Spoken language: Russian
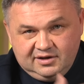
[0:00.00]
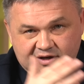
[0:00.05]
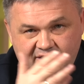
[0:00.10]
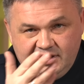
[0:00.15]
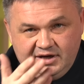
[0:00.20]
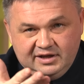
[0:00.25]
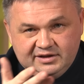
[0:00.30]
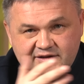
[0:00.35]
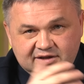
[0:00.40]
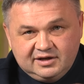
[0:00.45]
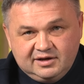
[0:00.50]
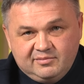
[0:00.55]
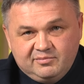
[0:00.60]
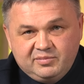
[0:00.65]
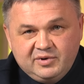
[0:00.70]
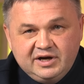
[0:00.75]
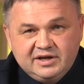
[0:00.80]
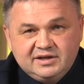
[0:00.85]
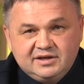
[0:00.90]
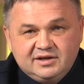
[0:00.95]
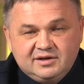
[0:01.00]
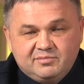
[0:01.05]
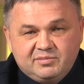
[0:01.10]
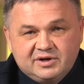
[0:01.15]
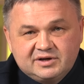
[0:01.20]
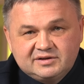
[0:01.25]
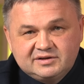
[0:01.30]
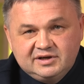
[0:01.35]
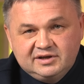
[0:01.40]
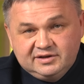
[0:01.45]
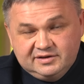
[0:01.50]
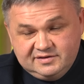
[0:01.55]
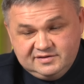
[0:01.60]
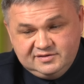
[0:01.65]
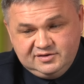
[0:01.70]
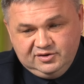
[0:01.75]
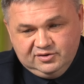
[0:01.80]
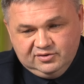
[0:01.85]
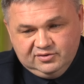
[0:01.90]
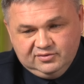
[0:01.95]
от компании и портала
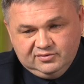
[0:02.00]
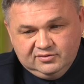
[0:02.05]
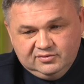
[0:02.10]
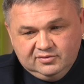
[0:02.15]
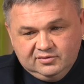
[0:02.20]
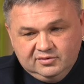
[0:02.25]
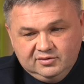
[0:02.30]
Zillow.